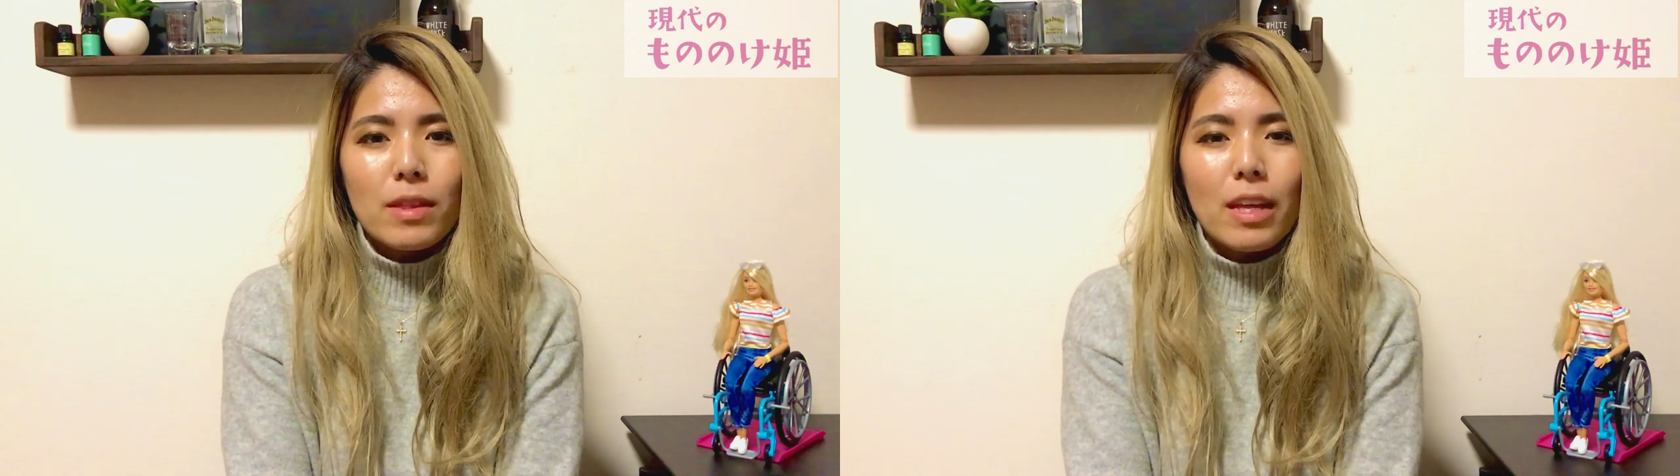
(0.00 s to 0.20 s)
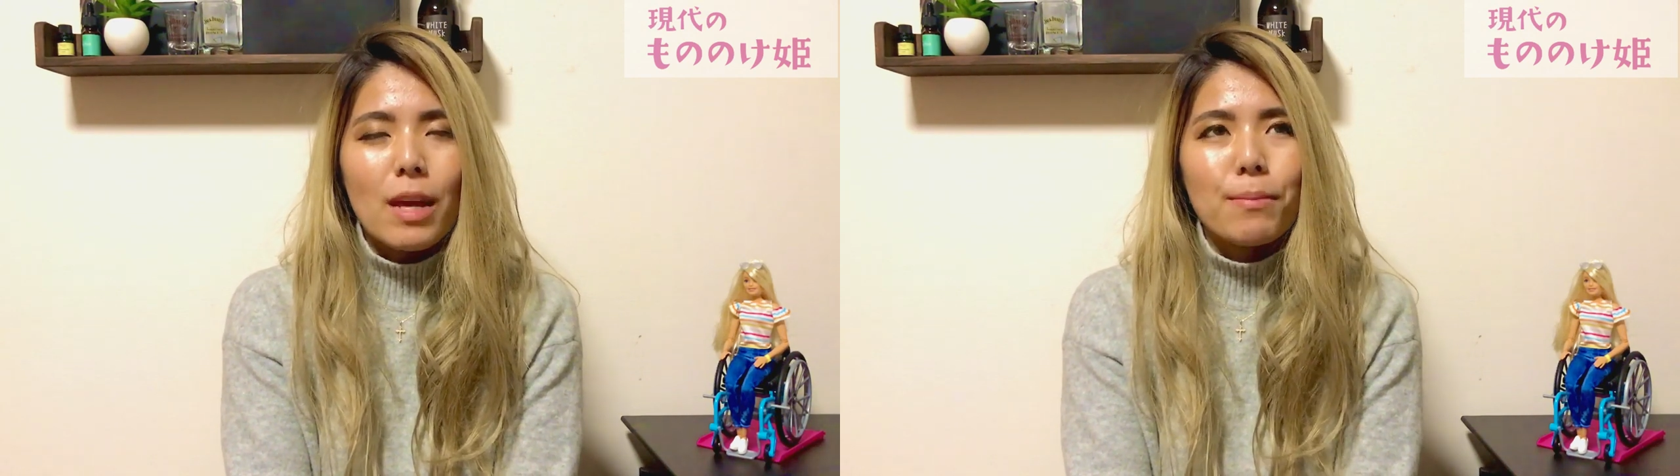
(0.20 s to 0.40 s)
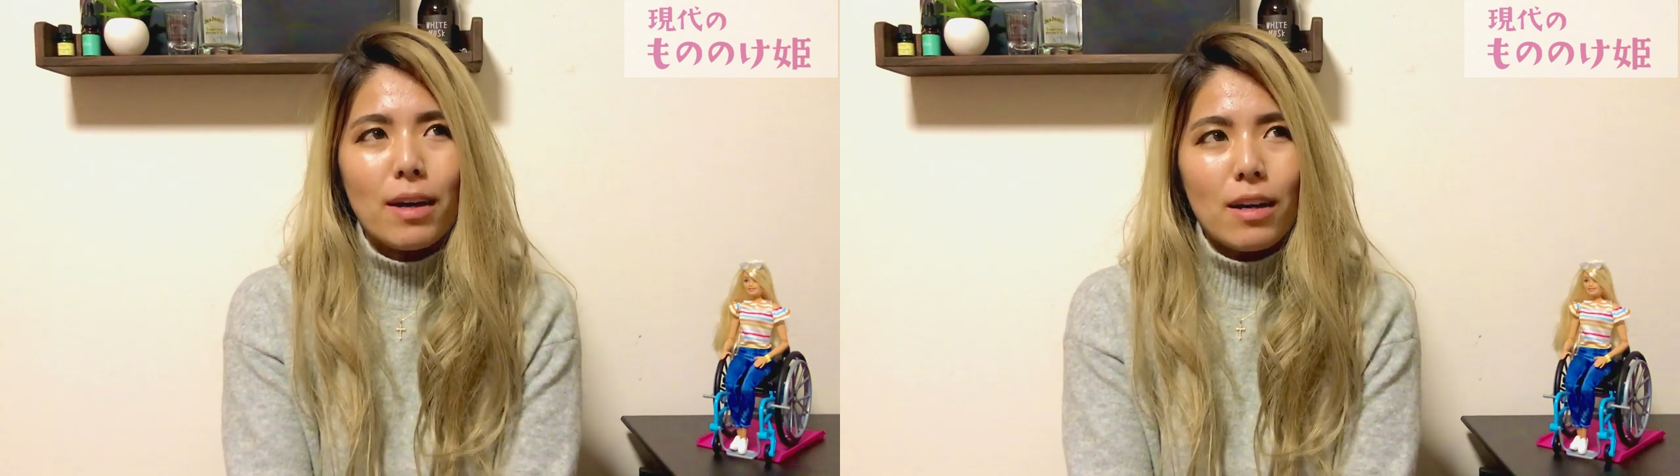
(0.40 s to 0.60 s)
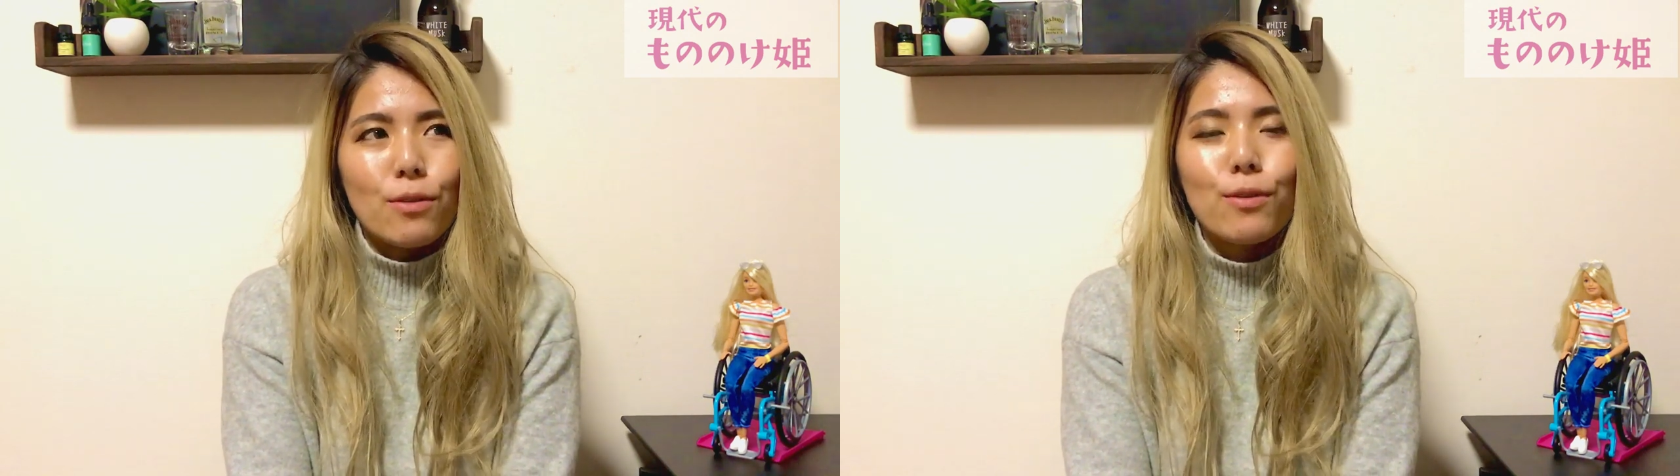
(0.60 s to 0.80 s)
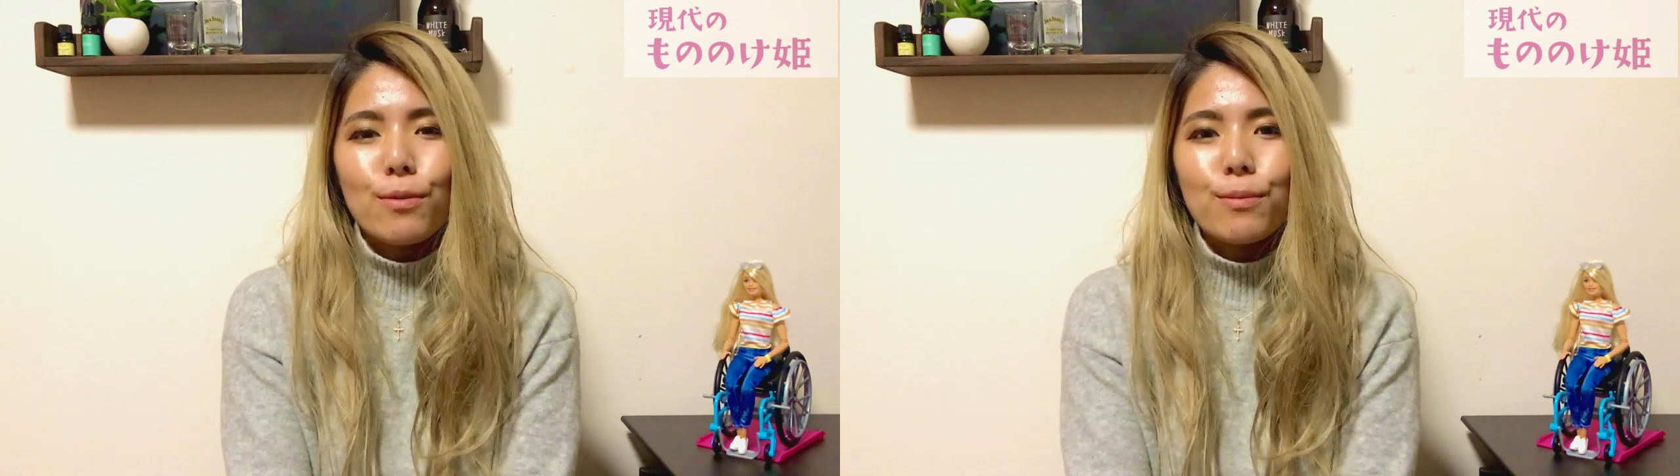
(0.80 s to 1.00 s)
テーマ
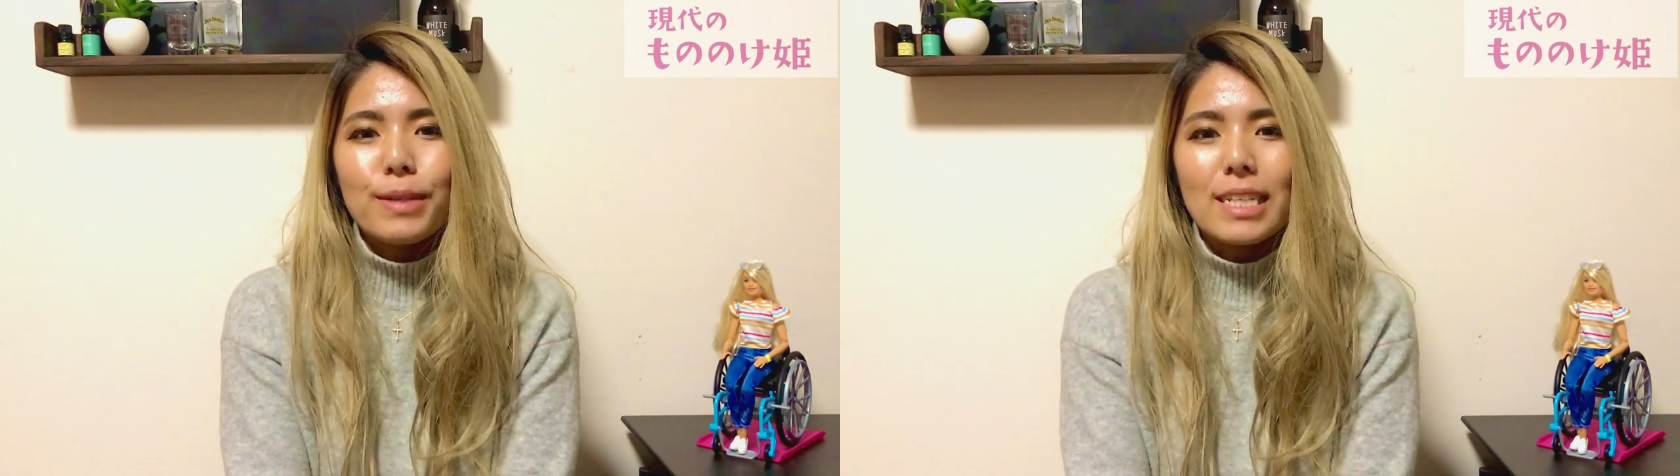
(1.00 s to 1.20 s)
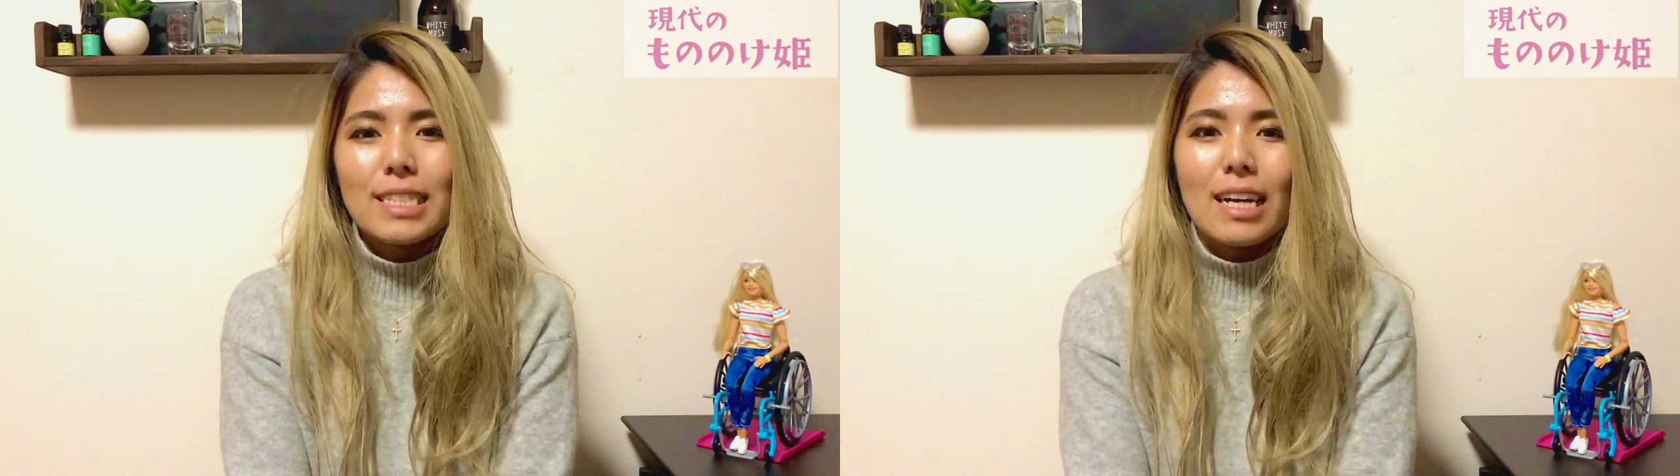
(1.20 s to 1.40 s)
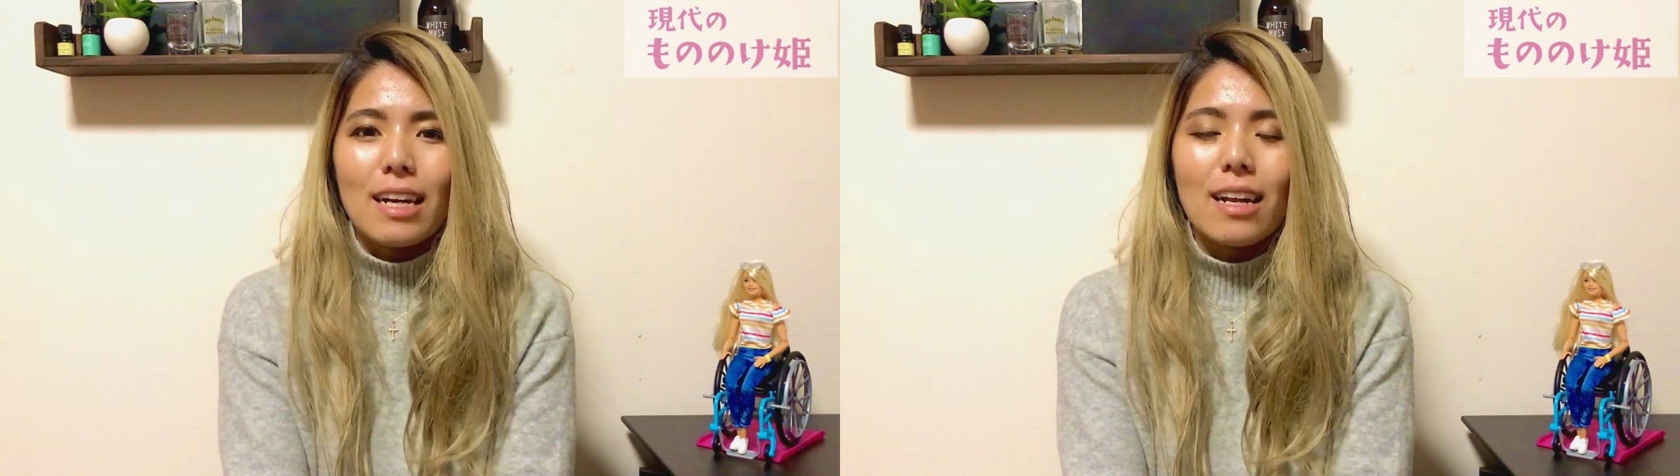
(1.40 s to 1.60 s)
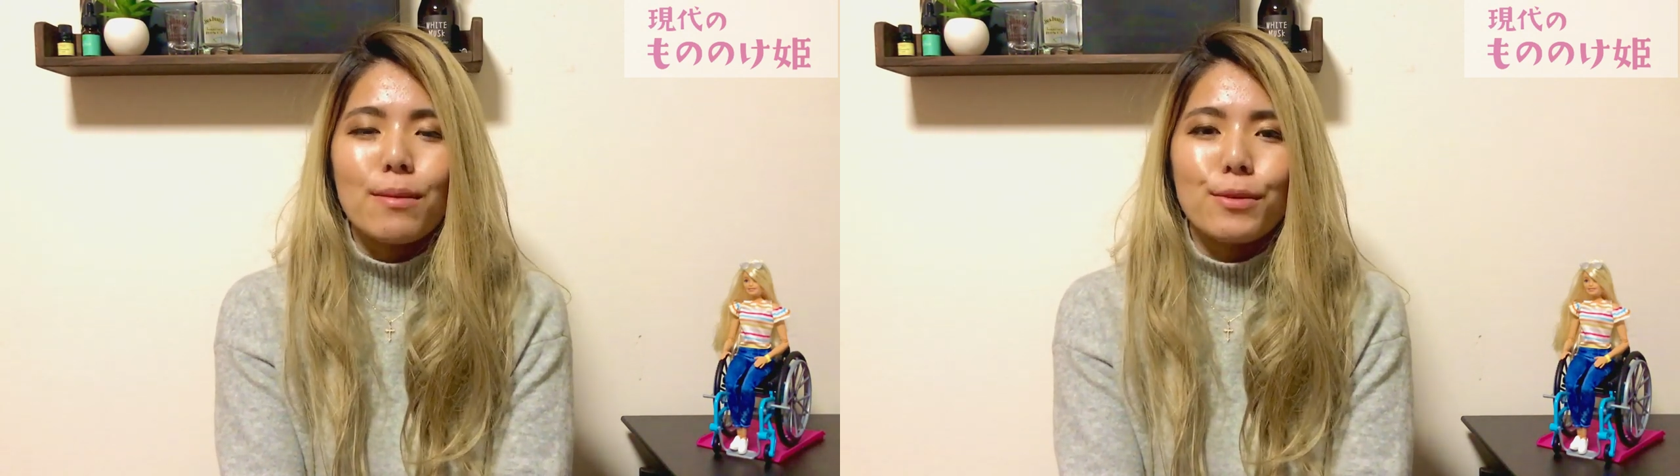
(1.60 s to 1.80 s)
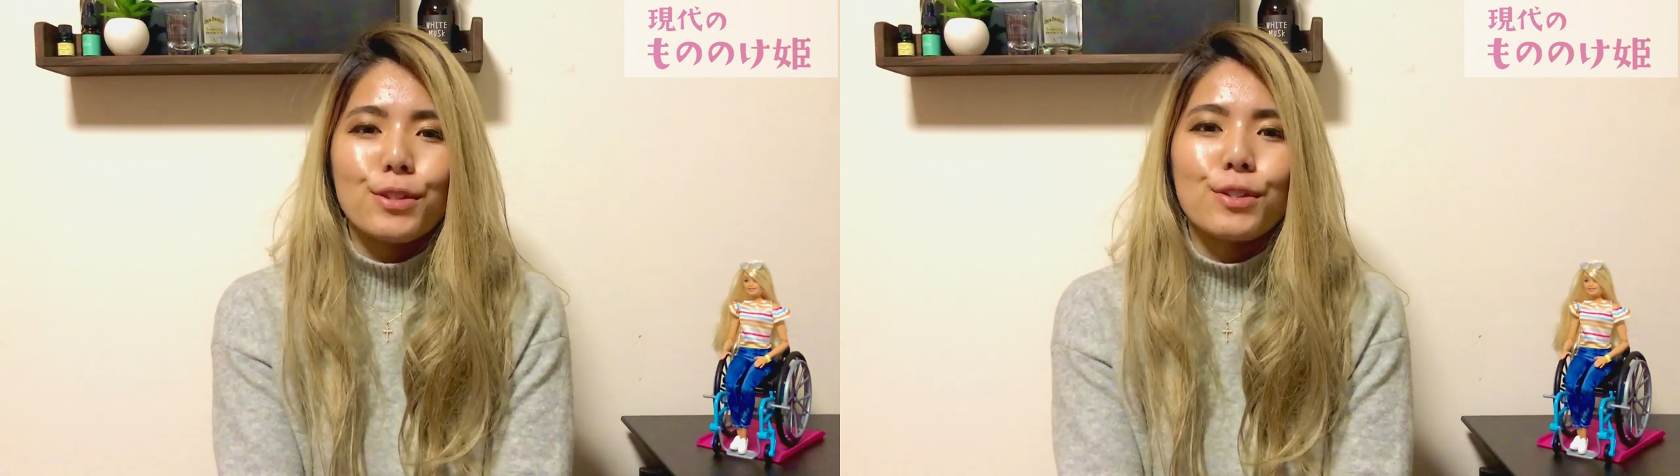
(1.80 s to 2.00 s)
を皆さんか
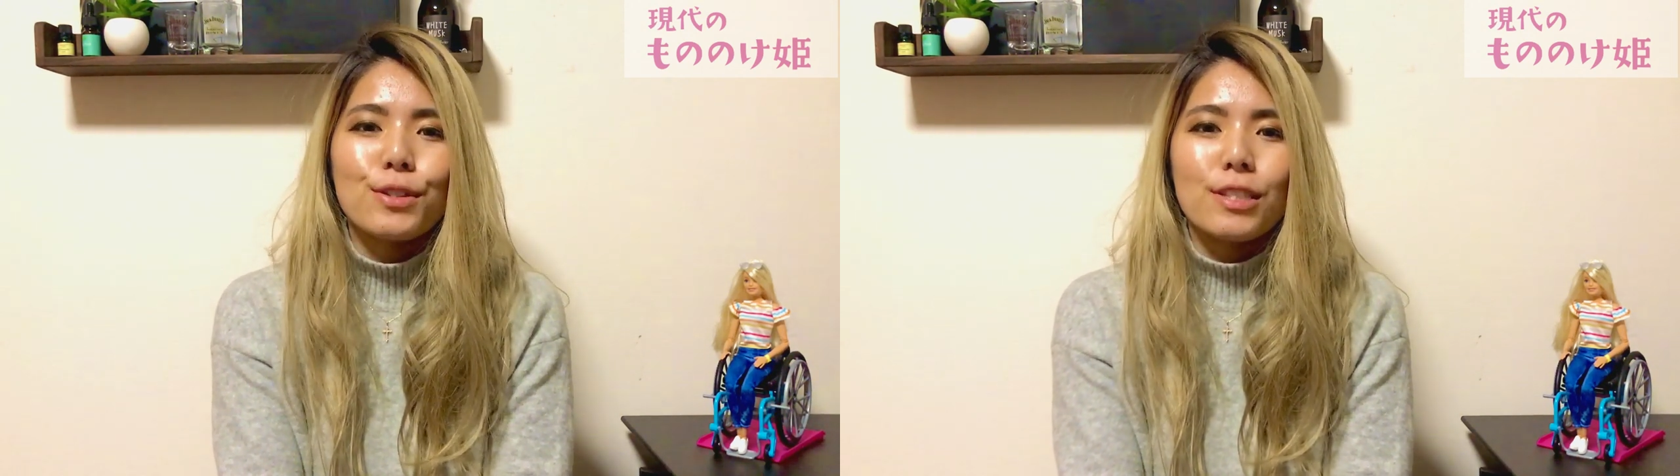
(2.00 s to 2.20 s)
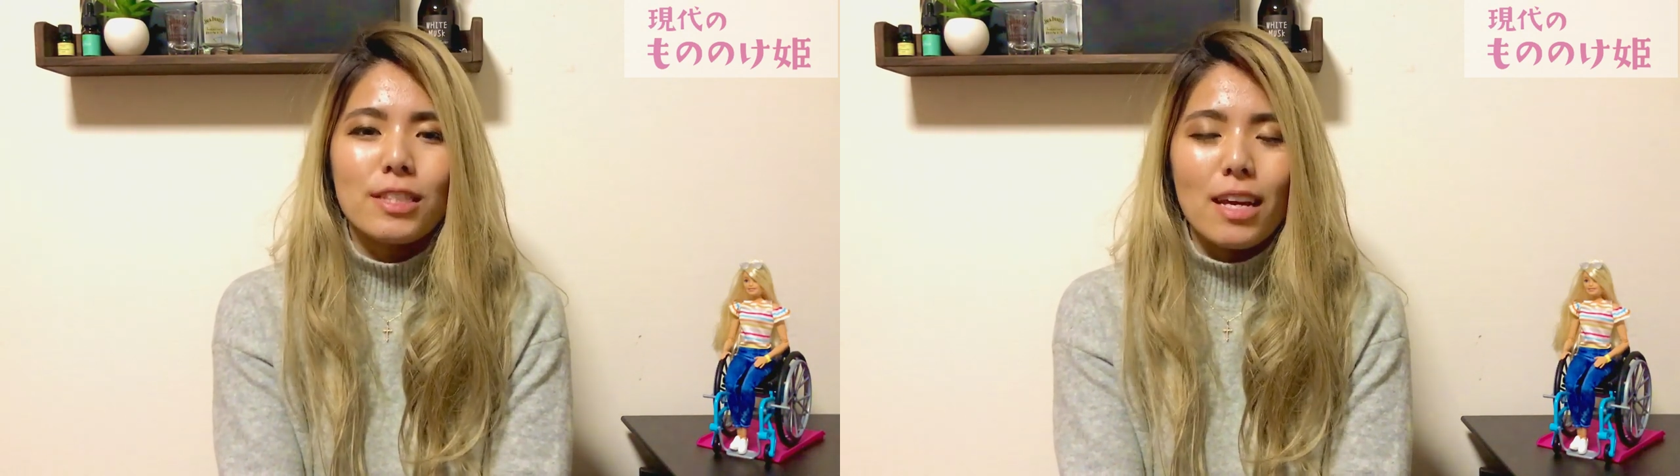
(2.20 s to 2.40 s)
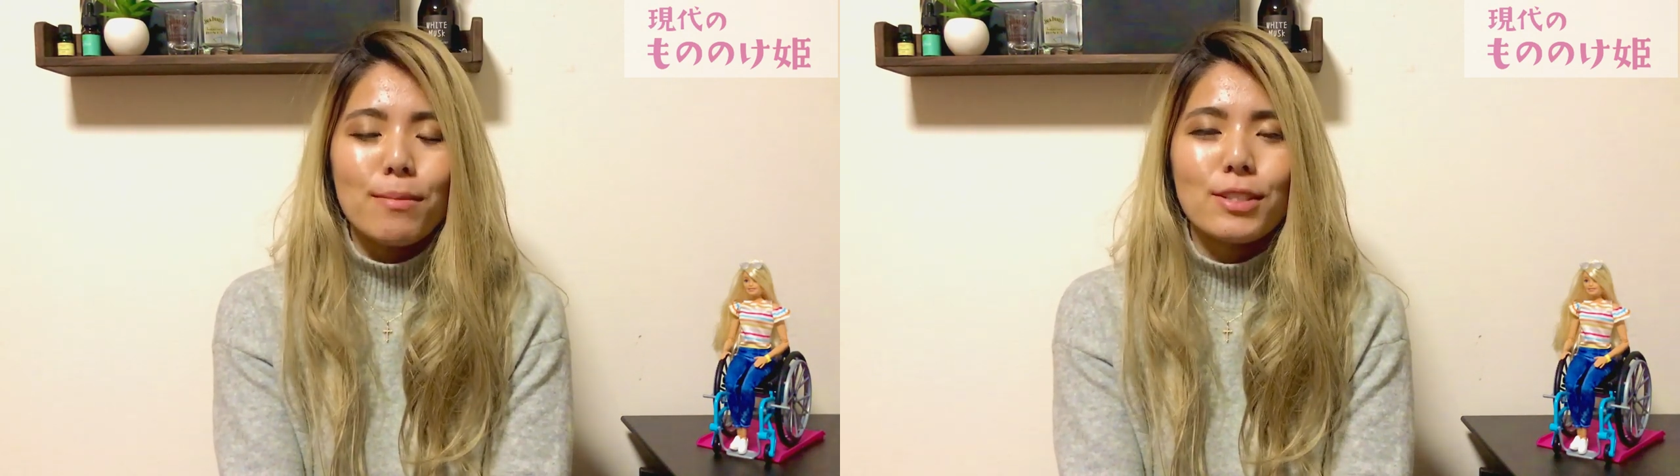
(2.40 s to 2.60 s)
ら募集して、